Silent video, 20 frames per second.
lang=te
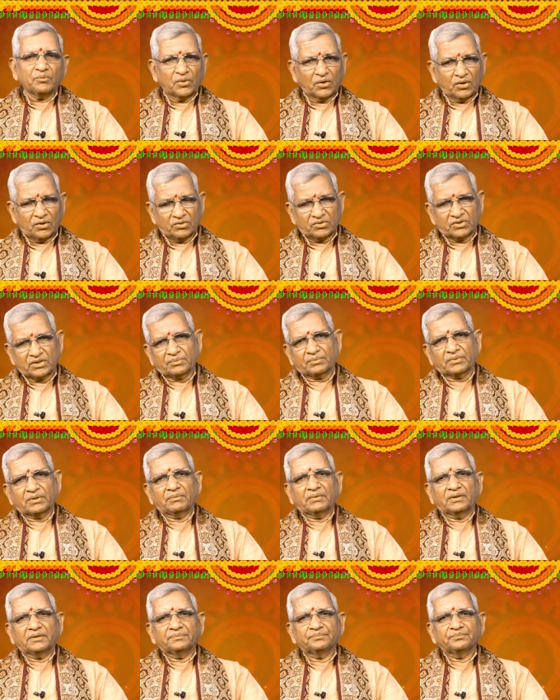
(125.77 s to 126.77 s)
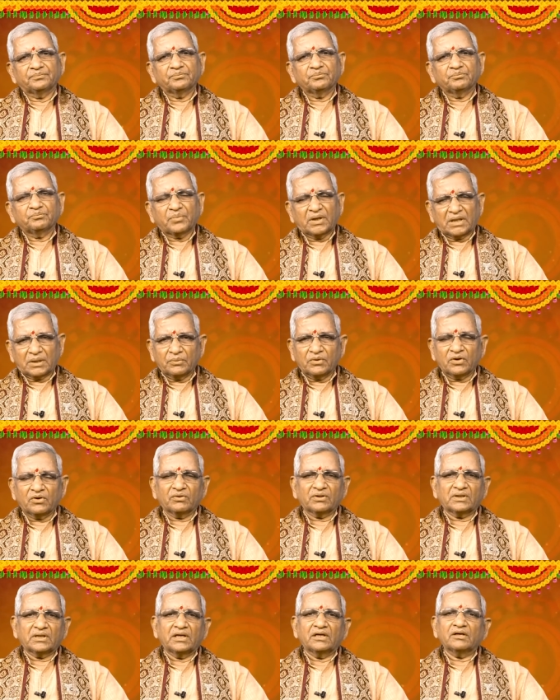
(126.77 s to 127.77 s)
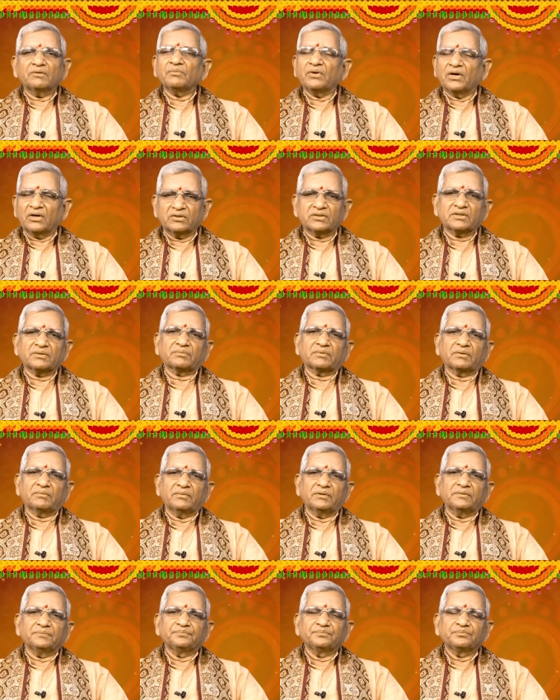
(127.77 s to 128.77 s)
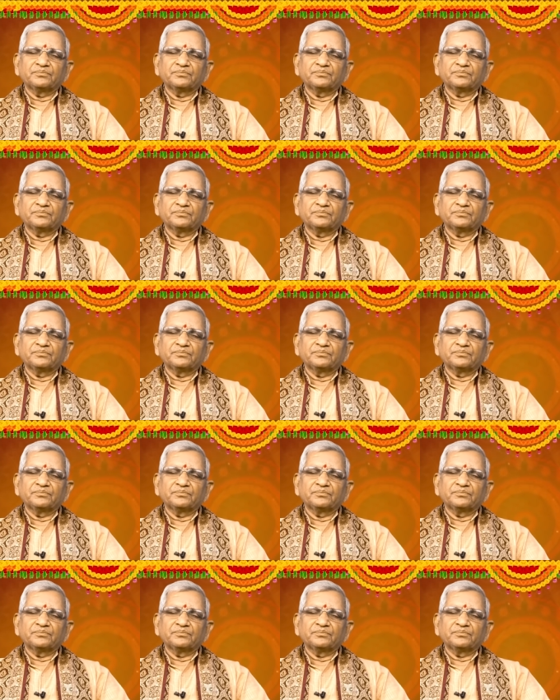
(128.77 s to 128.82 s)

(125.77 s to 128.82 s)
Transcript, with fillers: భానుసప్తమి పదమూడవ తారీఖు భానుసప్తమి